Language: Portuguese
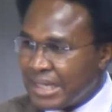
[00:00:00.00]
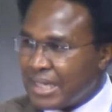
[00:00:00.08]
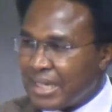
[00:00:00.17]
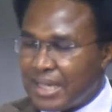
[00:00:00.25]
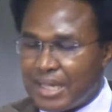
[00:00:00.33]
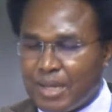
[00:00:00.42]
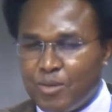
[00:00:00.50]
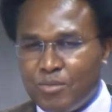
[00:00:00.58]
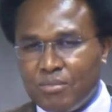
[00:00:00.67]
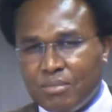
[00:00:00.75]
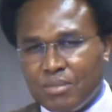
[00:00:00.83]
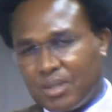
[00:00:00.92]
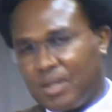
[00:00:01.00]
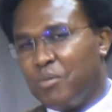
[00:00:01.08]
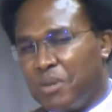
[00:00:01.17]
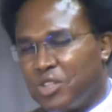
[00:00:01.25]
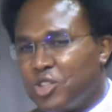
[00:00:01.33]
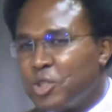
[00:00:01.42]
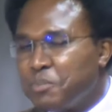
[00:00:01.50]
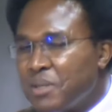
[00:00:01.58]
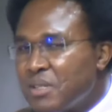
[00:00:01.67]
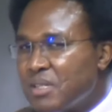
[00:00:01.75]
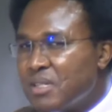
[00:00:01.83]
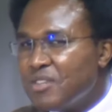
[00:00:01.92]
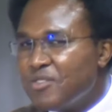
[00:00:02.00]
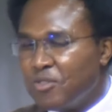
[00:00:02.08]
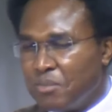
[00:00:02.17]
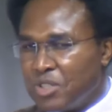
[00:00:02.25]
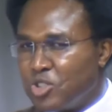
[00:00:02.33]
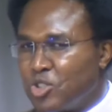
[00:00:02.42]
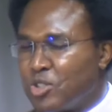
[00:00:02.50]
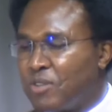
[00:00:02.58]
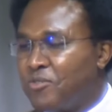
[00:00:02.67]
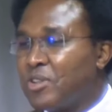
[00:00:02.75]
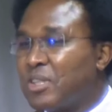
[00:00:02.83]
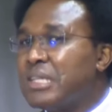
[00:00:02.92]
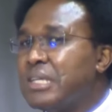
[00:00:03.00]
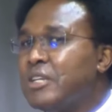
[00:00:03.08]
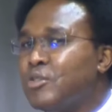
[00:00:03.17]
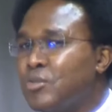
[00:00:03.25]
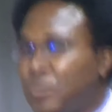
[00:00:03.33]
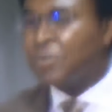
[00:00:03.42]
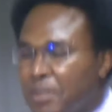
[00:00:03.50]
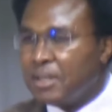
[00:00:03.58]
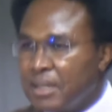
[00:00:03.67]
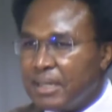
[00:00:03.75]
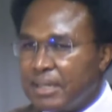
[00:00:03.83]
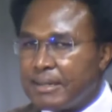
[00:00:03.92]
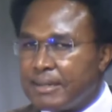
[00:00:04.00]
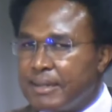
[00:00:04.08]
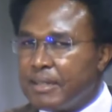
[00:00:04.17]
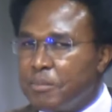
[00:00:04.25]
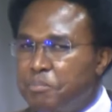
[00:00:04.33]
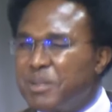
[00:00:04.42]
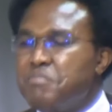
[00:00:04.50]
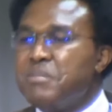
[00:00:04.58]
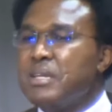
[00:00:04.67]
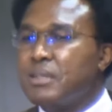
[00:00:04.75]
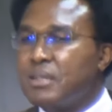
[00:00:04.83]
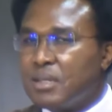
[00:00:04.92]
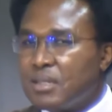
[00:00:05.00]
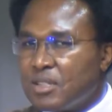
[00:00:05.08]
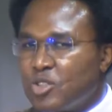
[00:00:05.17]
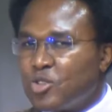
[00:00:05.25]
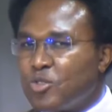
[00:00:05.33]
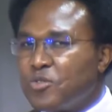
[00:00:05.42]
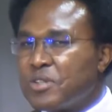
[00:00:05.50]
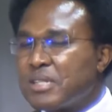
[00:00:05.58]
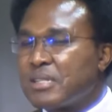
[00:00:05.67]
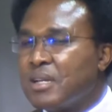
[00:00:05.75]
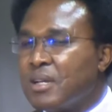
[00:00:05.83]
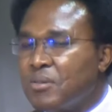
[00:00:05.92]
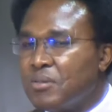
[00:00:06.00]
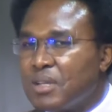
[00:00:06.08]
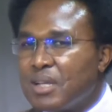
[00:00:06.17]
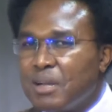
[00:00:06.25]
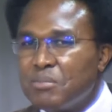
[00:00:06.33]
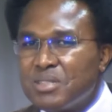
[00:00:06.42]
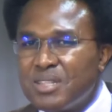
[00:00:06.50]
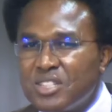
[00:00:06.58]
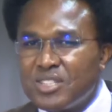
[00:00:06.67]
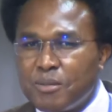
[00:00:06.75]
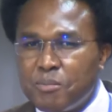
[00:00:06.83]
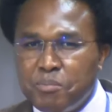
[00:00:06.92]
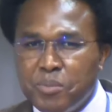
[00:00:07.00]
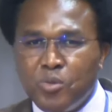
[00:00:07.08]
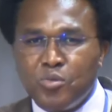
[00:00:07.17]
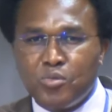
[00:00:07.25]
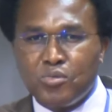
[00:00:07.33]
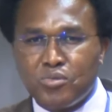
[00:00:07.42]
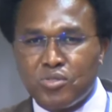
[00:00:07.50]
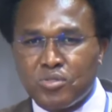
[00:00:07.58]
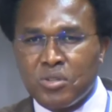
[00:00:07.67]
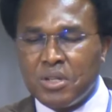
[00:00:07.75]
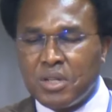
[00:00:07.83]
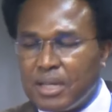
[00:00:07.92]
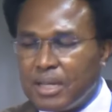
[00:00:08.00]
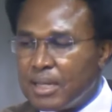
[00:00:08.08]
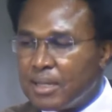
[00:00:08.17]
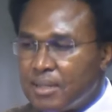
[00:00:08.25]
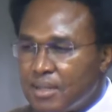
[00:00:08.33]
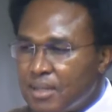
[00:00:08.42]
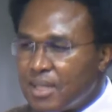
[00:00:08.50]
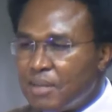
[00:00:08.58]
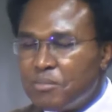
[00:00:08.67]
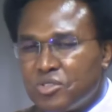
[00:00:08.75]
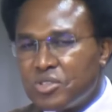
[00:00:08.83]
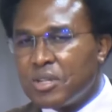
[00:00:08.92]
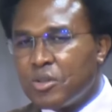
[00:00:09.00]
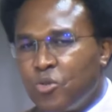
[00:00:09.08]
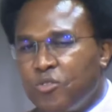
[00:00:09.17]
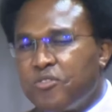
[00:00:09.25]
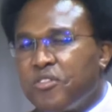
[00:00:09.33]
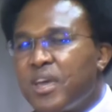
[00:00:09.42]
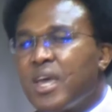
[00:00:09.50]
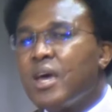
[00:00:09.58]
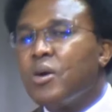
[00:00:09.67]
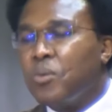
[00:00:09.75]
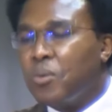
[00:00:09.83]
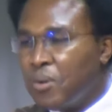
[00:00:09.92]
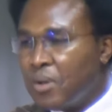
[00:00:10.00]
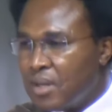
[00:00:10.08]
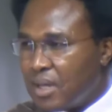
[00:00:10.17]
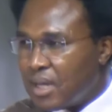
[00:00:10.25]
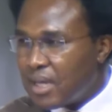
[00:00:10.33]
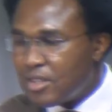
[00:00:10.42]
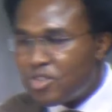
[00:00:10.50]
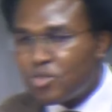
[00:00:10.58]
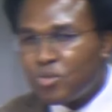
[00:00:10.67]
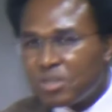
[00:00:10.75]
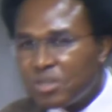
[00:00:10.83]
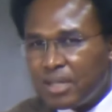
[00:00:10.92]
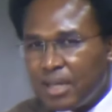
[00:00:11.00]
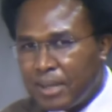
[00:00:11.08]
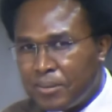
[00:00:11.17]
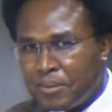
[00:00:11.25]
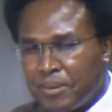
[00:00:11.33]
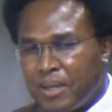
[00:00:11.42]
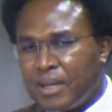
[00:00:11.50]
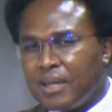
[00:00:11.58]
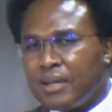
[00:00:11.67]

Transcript: que é um reu mais expansivo, mais extrovertido, e que ele permite, nessa extroversão, digamos, deixar pontos, ah, digamos, em que o véu é descortinado. É,